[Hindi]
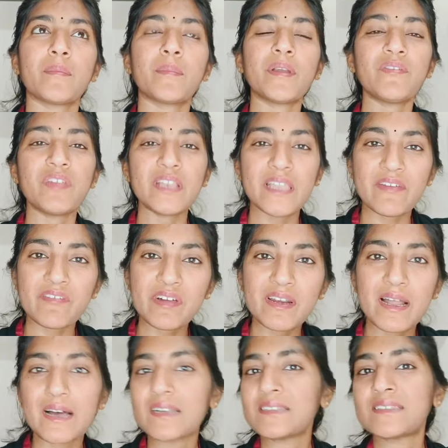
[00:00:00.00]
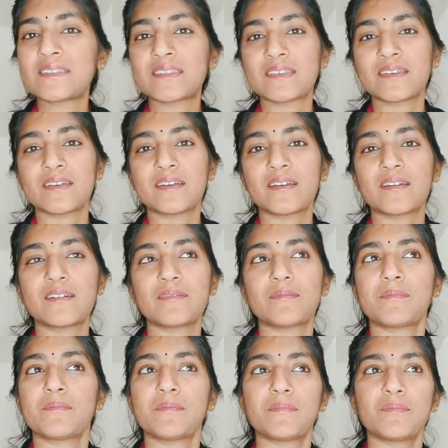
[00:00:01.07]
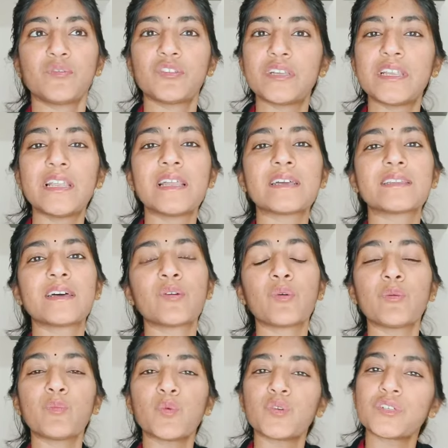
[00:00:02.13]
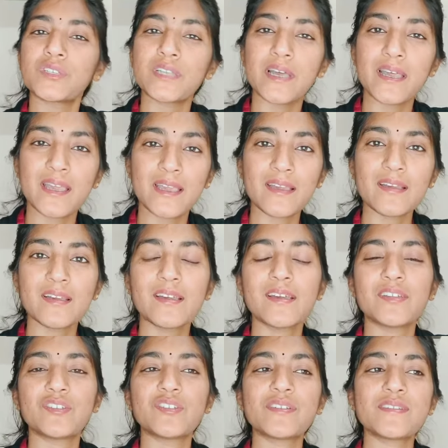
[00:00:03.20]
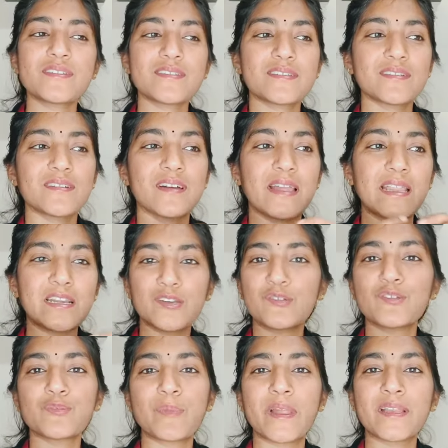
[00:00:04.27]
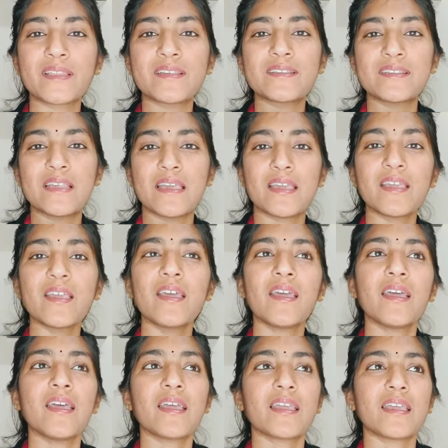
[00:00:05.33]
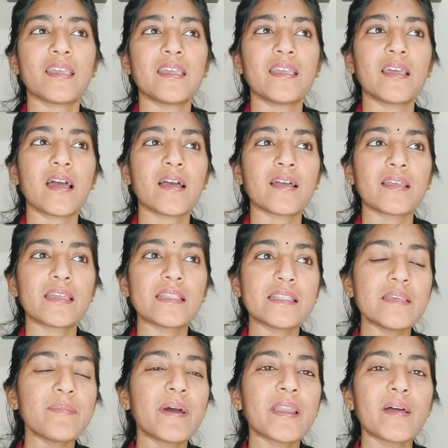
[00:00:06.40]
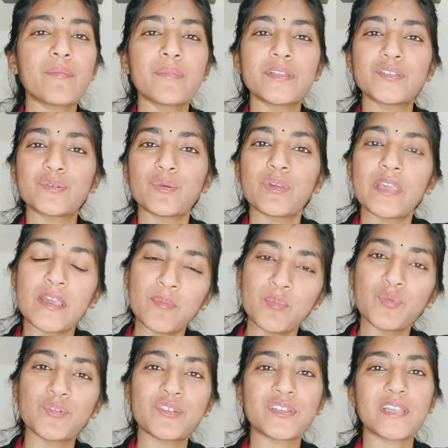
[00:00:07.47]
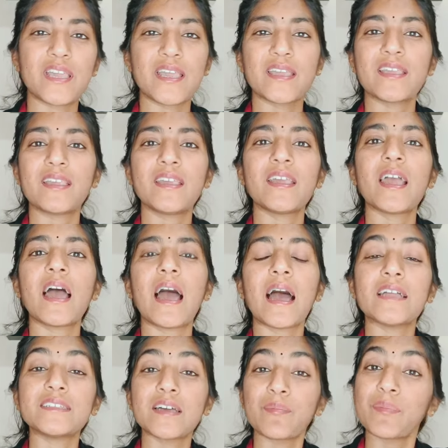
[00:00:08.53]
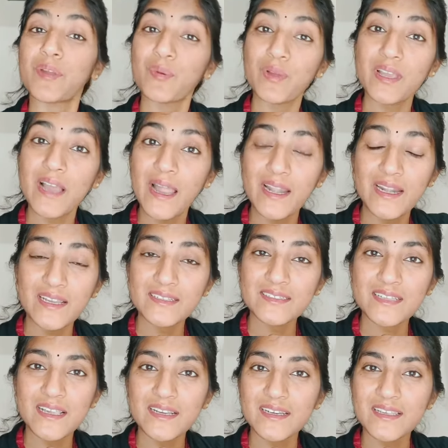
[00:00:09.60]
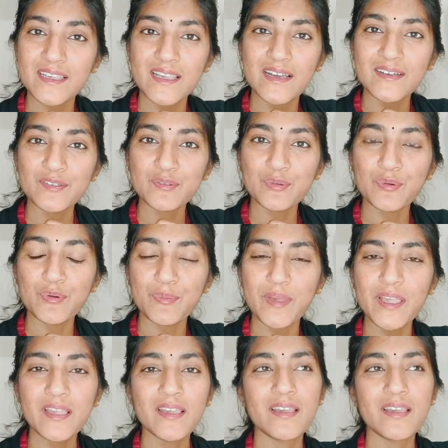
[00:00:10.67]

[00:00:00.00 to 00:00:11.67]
बट वी नेवर आस्क मुझे नहीं लगता कोई पूछता है जस्ट इंट्रोस्पेक्ट दिस थिंग कि कितनी बार हम बच्चों को ये पूछते हैं कि आज आपने कोई काइंडनेस एक्ट किया स्कूल में